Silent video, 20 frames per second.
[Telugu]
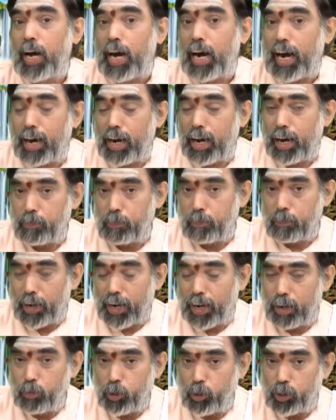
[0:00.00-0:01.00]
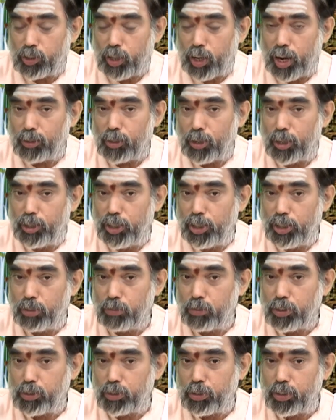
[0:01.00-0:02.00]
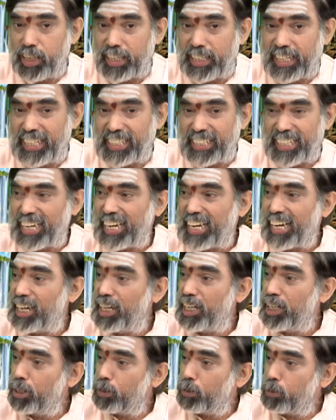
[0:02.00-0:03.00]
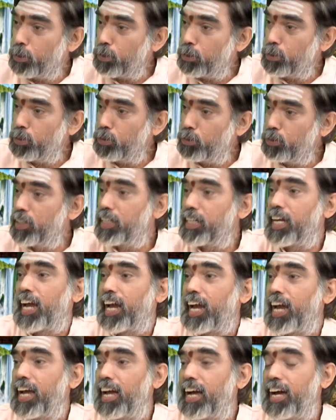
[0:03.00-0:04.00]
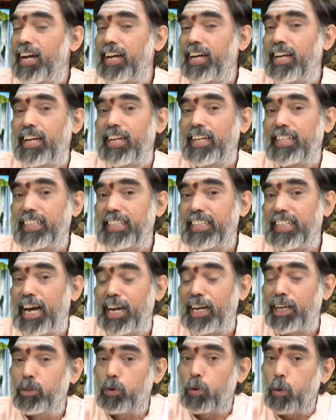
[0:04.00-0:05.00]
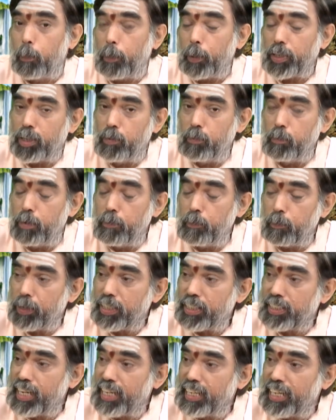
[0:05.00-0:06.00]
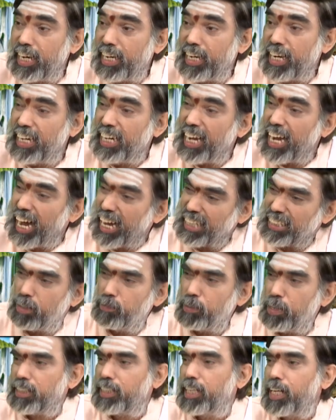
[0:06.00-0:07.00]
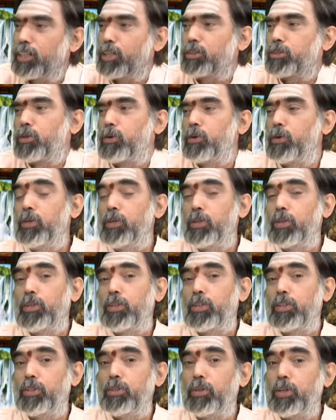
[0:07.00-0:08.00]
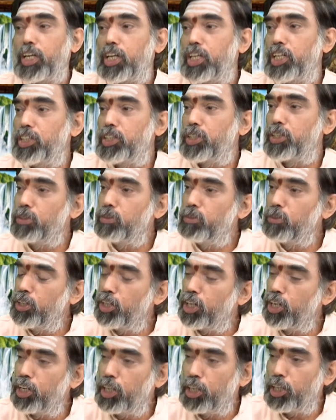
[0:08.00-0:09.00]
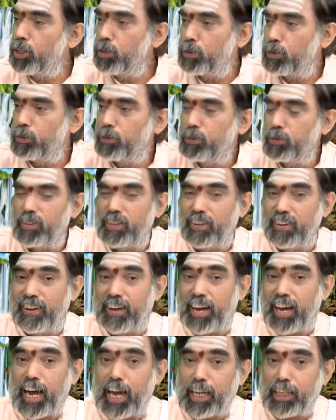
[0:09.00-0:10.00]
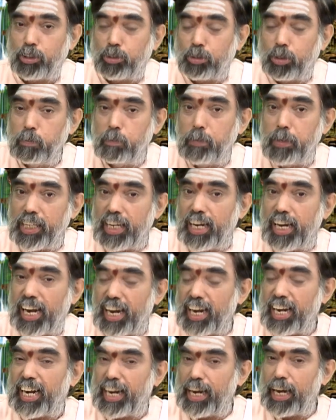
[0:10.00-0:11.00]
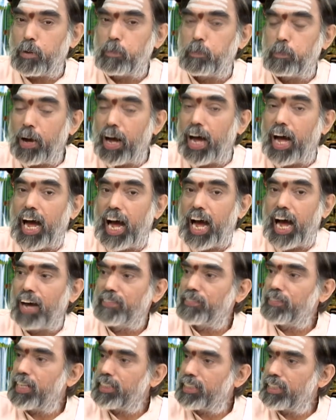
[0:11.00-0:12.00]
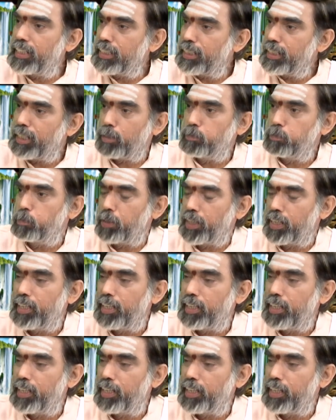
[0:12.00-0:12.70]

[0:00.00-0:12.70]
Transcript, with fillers: ఆ మలమూత్రాదుల నుంచి వస్తున్న కీటకాలన్నీ కుడుతూ ఉంటే దానిని ఉపశమింప చెయ్యలేని అసమర్థతతో దుఃఖిస్తూ ఉన్న నీకు ఆ తొమ్మిది నెలల గర్భ ఆవాసం తప్పి